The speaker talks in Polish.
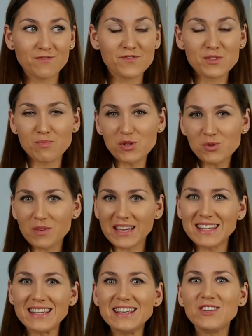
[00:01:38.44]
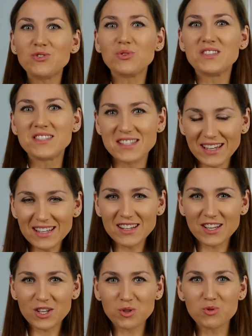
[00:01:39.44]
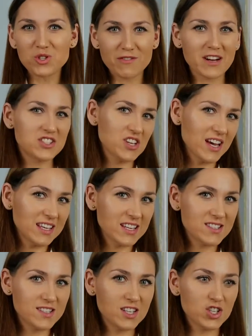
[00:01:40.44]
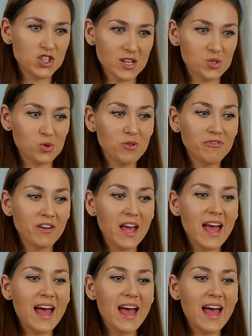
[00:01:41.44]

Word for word: w sposób taki intuicyjny używać angielskich czasów,